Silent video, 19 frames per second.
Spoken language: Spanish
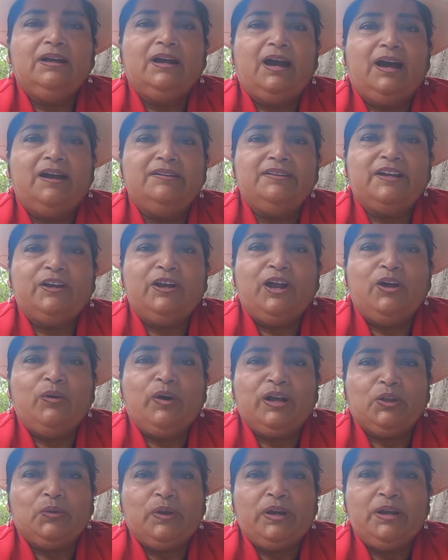Hasta los
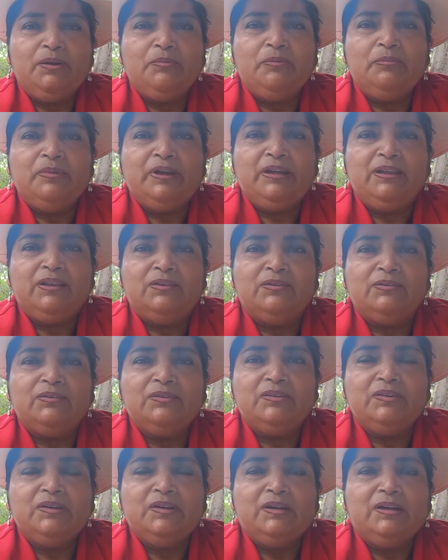actuales momentos,
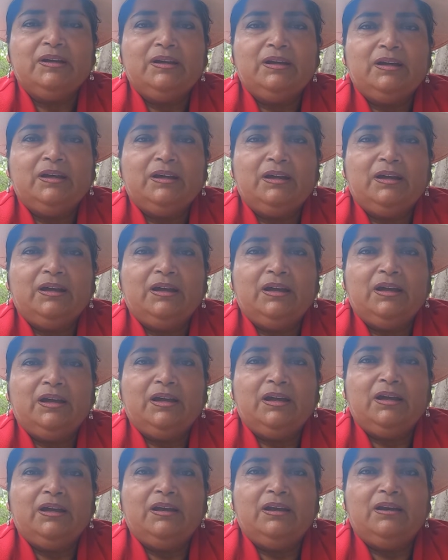
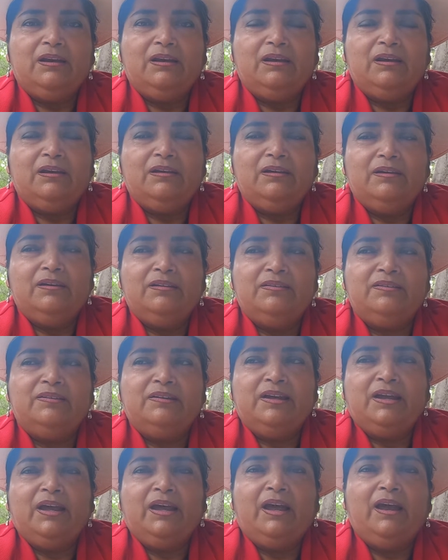eh,
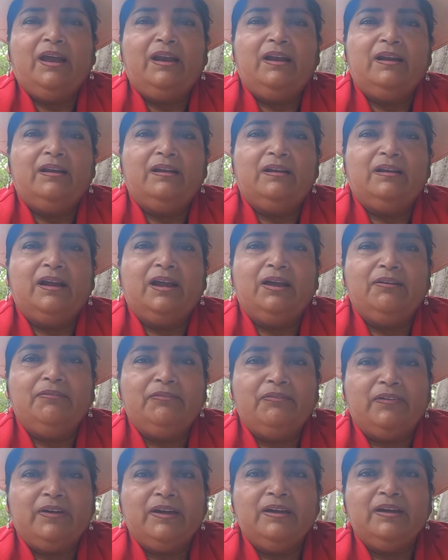si el
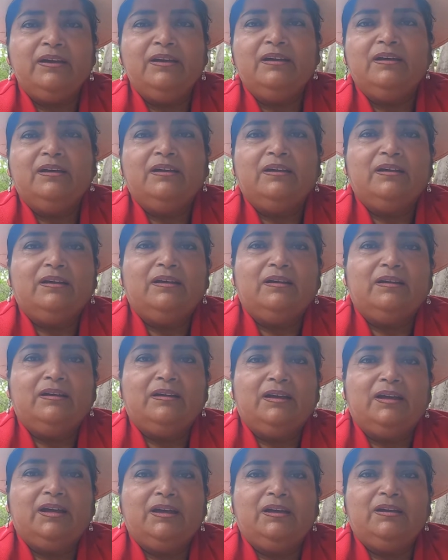jefe
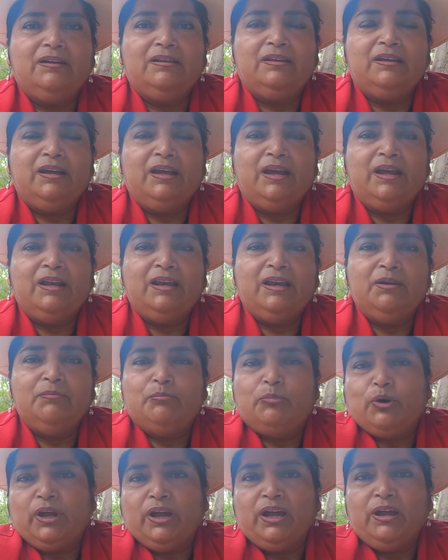que eh, tiene,
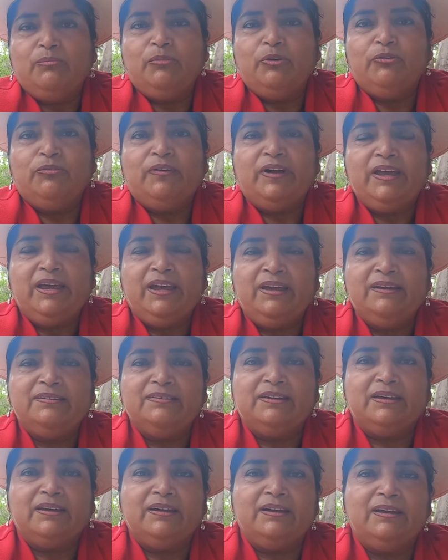por ejemplo,
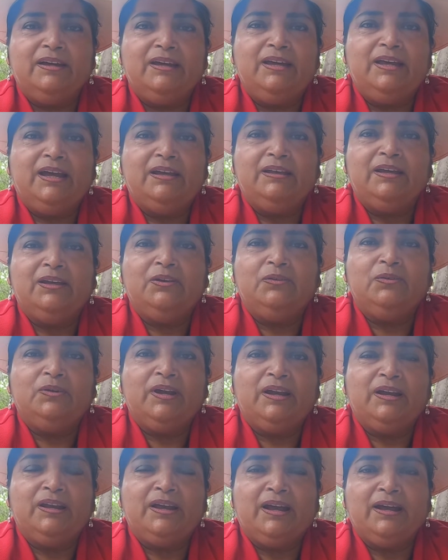fallece y ya tiene
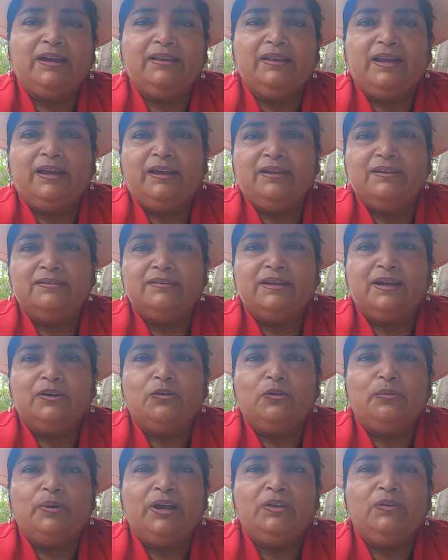una edad de que está
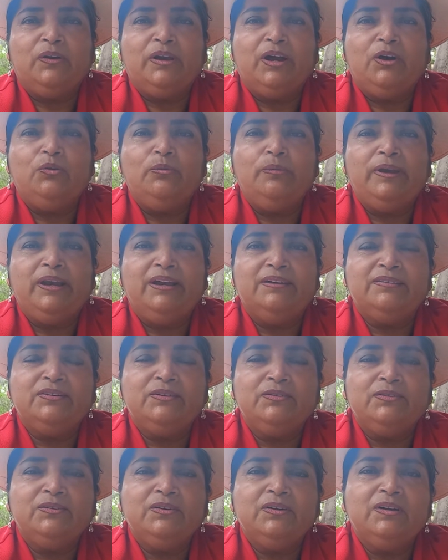cobrando la
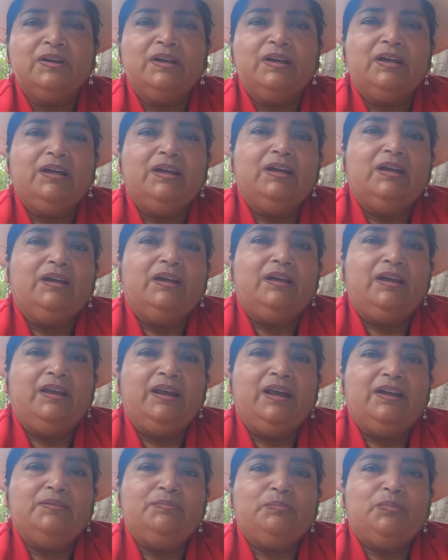jubilación y
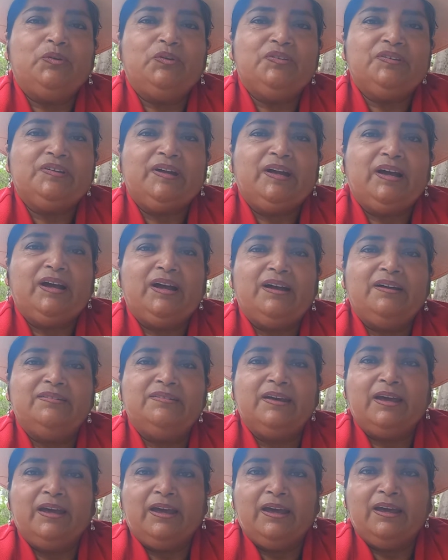la esposa
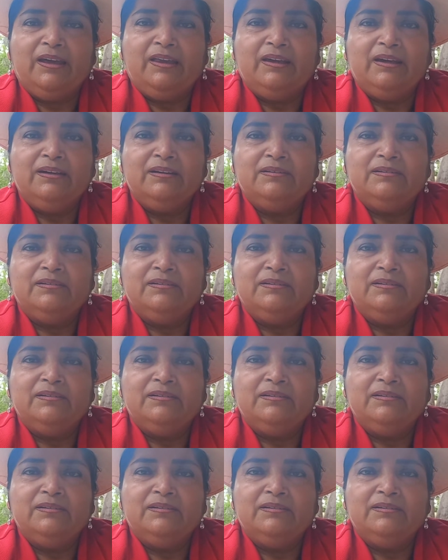se queda,